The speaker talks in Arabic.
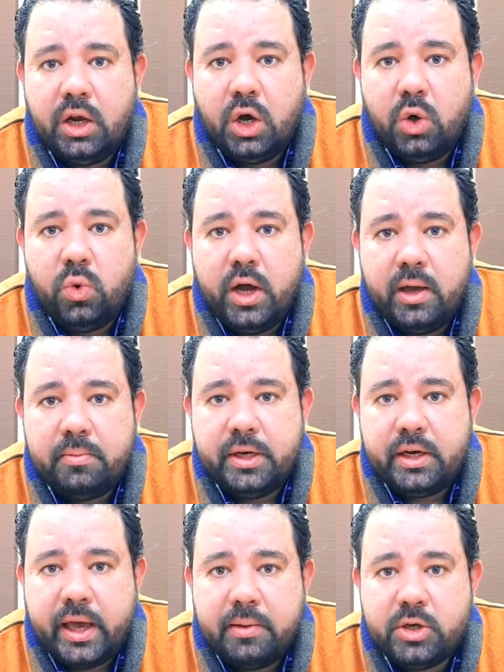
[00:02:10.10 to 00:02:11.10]
اللي هو
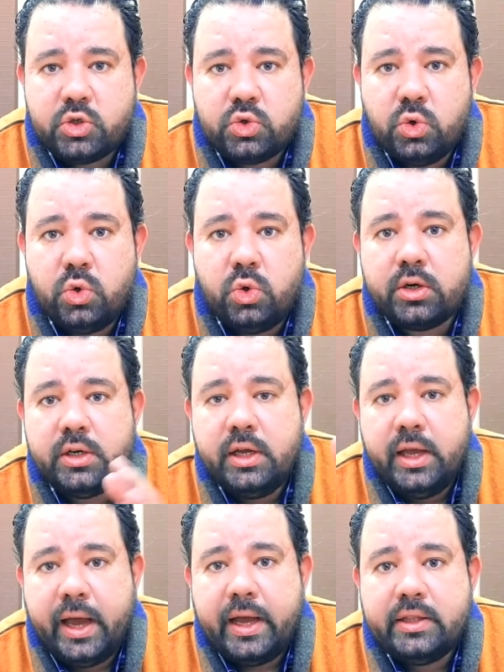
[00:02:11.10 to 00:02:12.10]
من خمس شهور
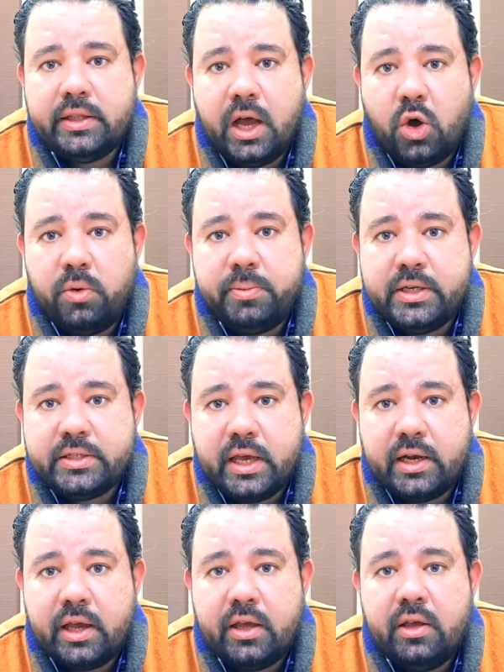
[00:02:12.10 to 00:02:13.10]
حتى عمر
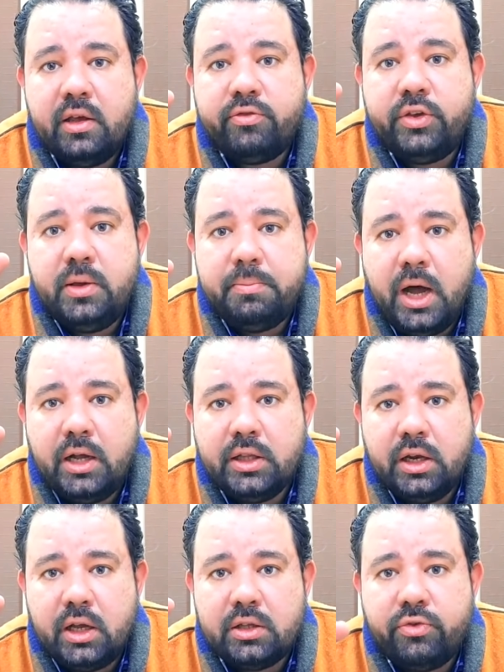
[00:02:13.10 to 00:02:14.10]
سنه في
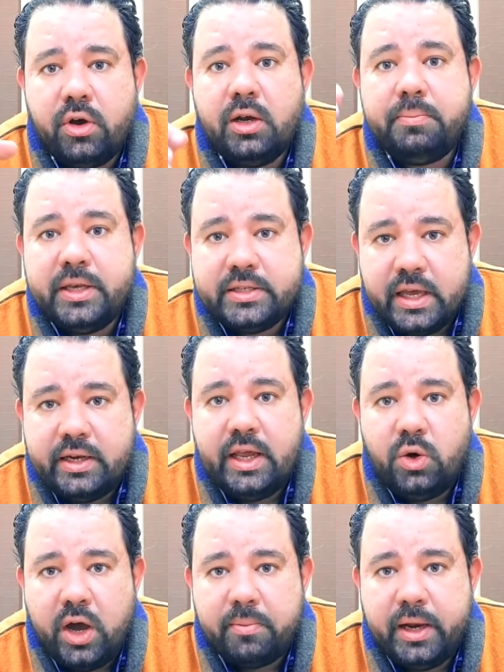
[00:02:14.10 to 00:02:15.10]
بعض الأطفال
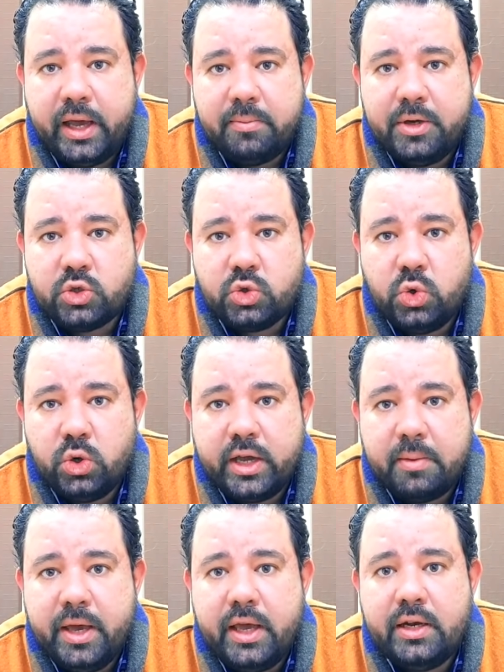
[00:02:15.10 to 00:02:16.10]
بيسننوا قبل خمس شهور
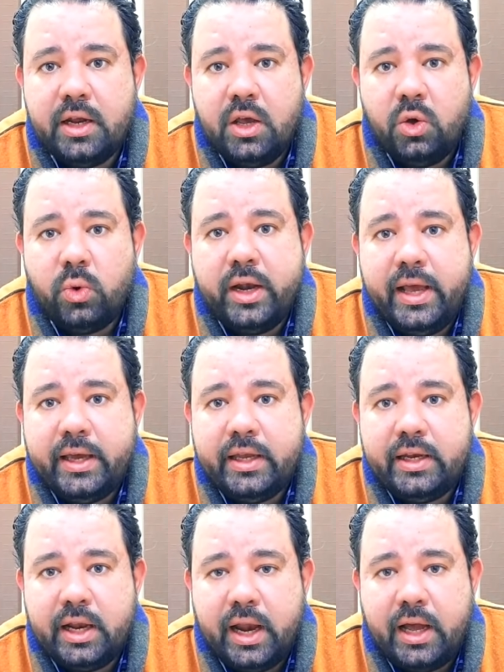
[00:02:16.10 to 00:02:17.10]
كمان
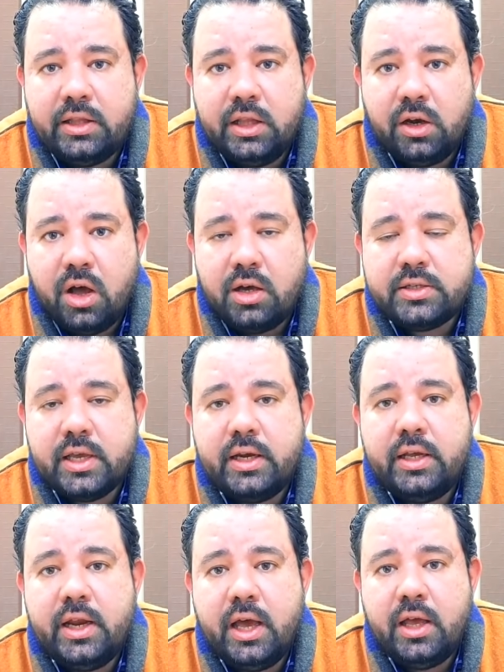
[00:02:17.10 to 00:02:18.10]
ولكن الحد الأقصى
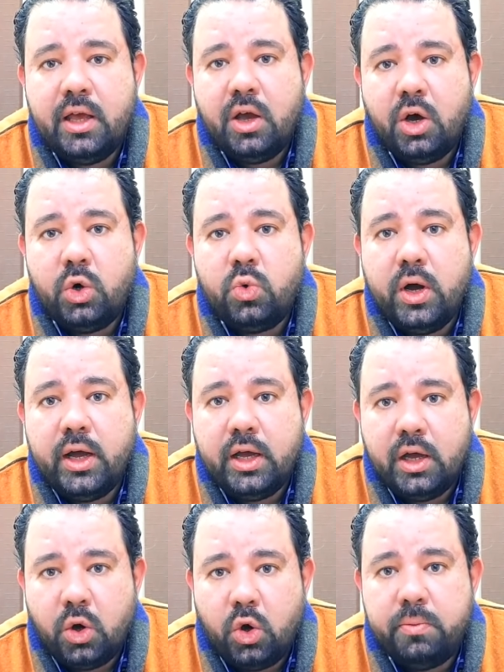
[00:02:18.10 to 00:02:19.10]
لينا هو
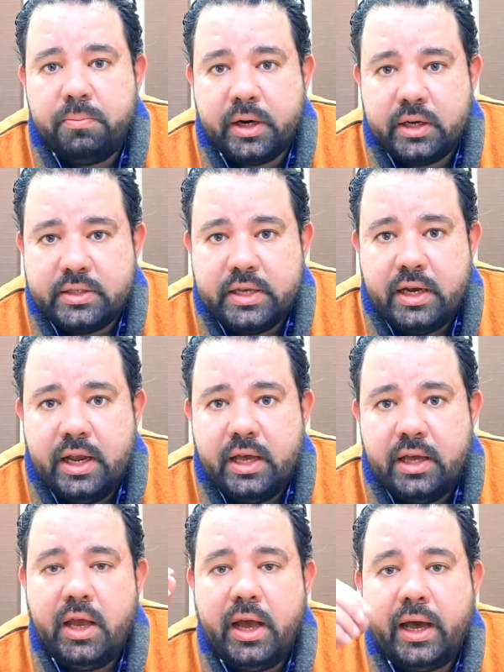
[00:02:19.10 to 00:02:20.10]
عمر
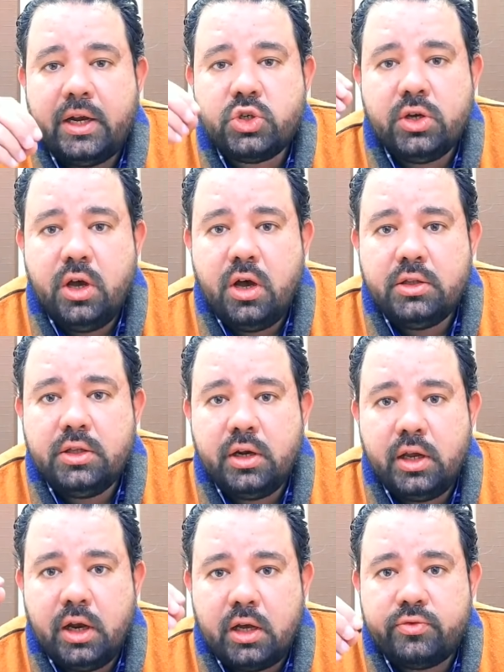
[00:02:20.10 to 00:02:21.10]
سنة علشان خاطر
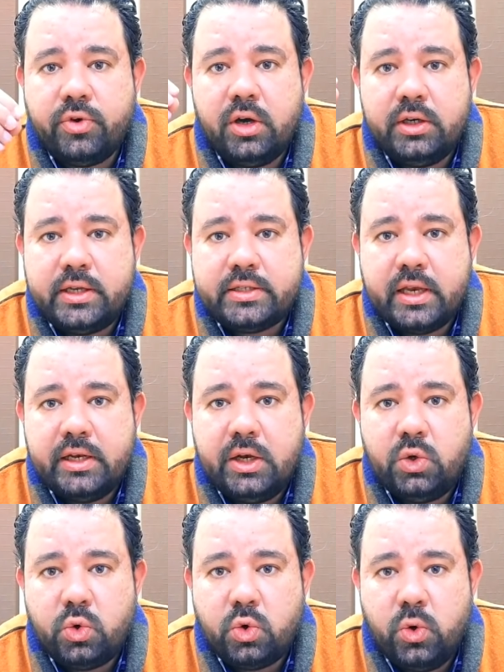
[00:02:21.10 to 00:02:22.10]
الأطفال
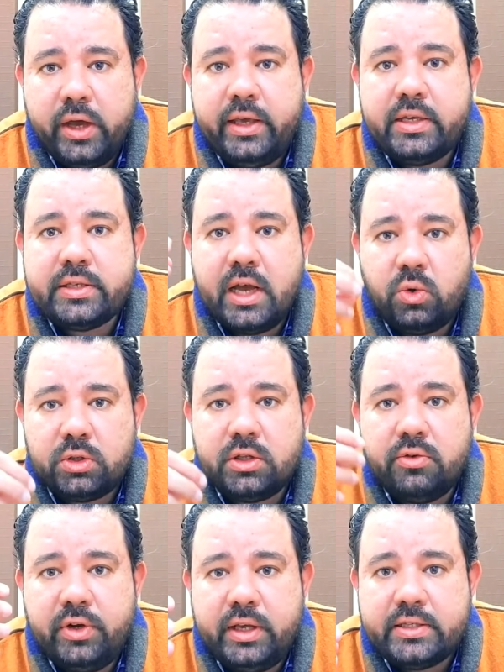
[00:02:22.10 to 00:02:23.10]
يسننوا كويس أو
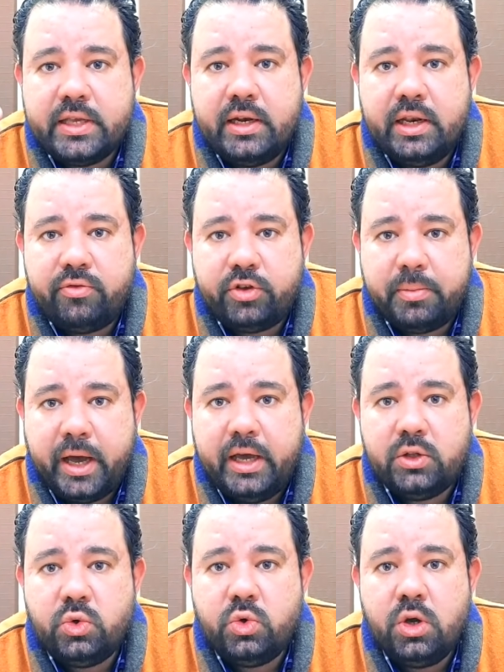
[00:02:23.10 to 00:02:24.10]
الطفل يسنن في
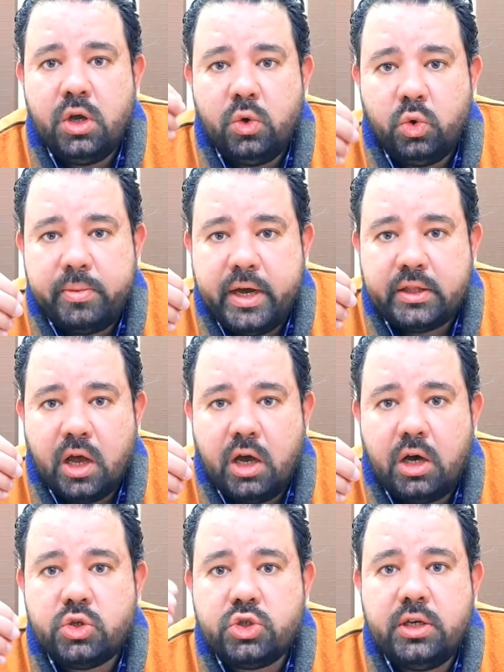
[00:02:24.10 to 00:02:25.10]
ميعاده وما
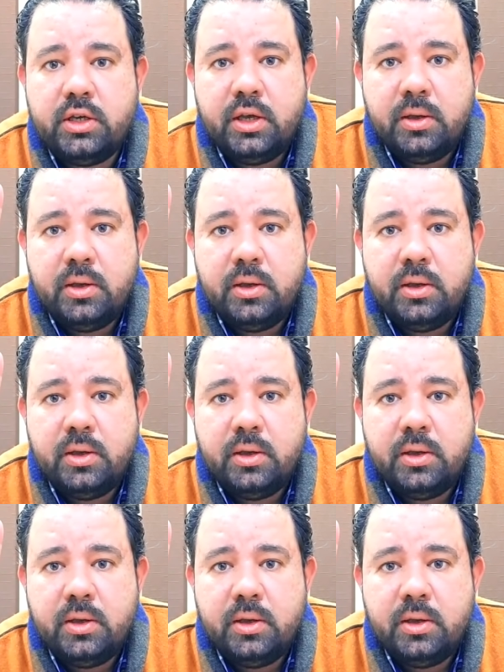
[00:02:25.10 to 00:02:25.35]
يتأخرش